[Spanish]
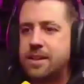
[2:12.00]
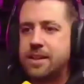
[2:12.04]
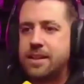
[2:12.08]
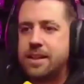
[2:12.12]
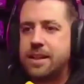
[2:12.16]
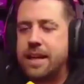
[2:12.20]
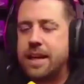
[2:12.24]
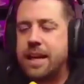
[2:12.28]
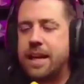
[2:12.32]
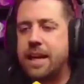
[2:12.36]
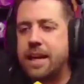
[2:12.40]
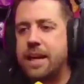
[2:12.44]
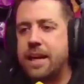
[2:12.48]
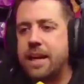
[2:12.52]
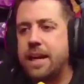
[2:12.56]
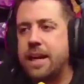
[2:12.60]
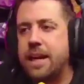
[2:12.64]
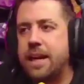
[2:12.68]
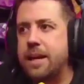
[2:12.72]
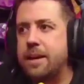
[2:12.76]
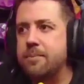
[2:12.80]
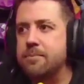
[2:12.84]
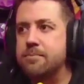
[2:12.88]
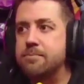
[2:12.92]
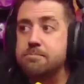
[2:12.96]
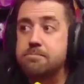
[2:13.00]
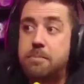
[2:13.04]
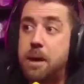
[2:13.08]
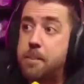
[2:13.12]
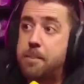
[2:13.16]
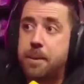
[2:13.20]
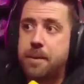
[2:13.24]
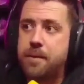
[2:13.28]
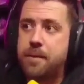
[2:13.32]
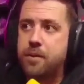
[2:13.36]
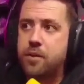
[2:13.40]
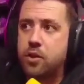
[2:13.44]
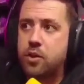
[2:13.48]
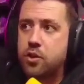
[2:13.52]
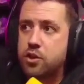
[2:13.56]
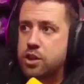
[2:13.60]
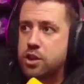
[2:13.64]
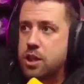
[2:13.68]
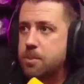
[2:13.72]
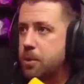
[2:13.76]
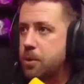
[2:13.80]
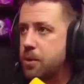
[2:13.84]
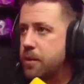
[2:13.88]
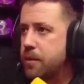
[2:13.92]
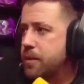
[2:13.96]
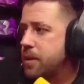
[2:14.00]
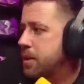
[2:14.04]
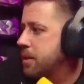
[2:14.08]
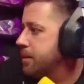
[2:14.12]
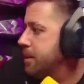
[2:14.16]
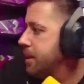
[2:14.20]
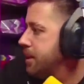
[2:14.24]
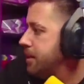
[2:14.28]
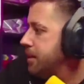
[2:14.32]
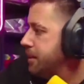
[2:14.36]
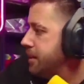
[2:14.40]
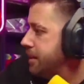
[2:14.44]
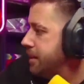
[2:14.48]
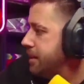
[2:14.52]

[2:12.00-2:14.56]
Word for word: Eh, me he perdido, no sé por dónde iba, la verdad.